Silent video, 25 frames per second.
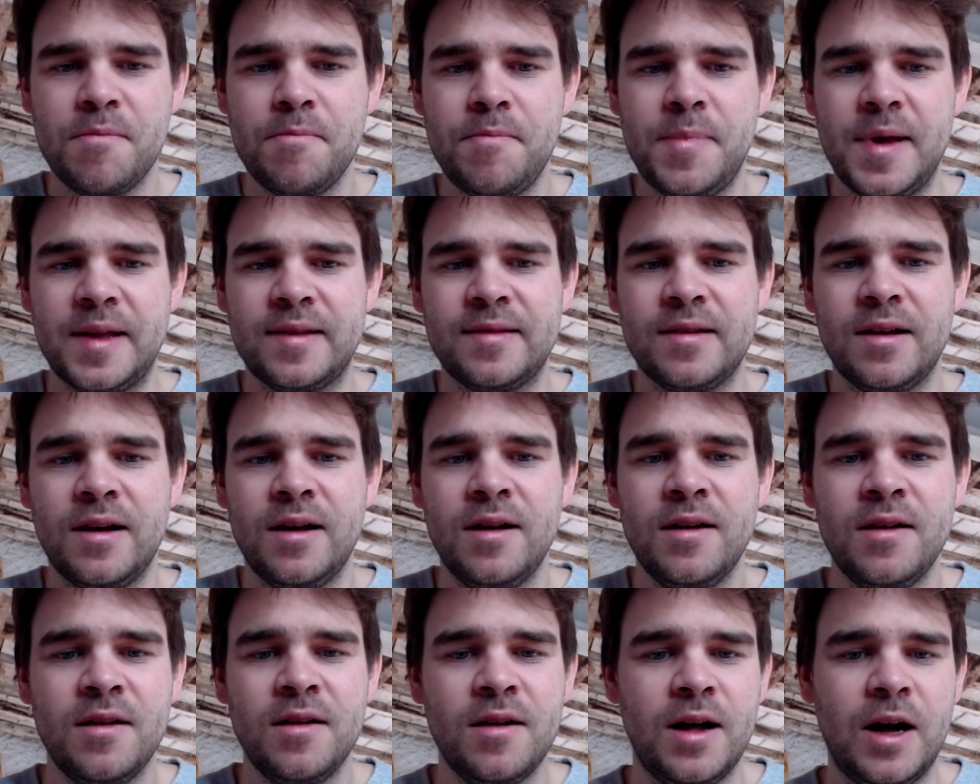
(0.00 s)
besser
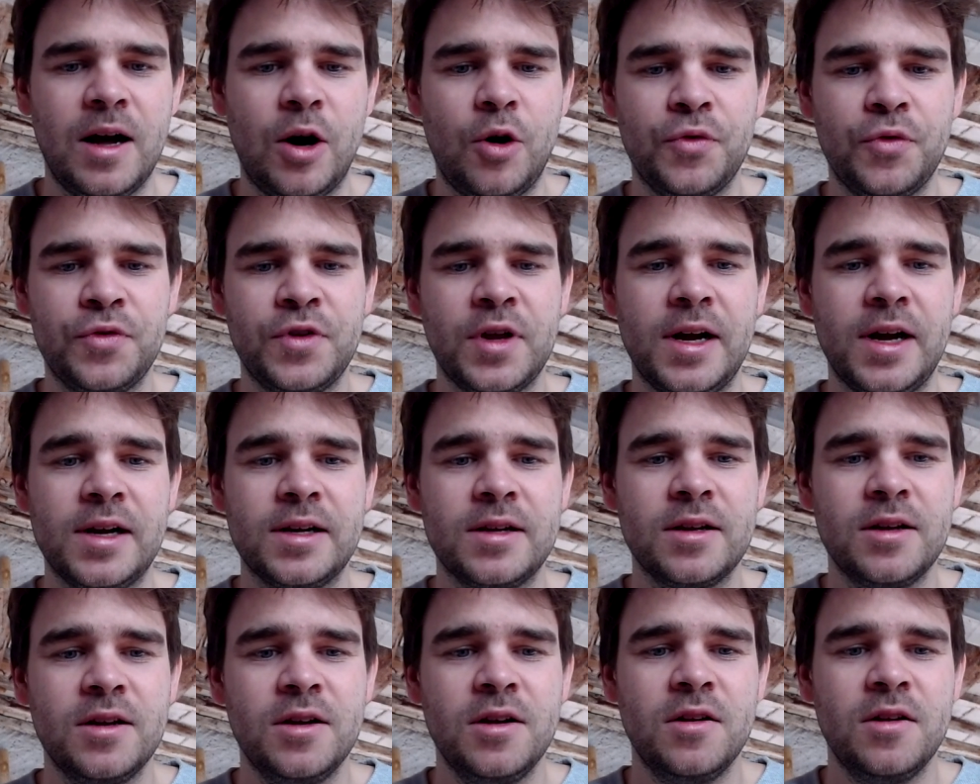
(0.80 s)
aufteilt.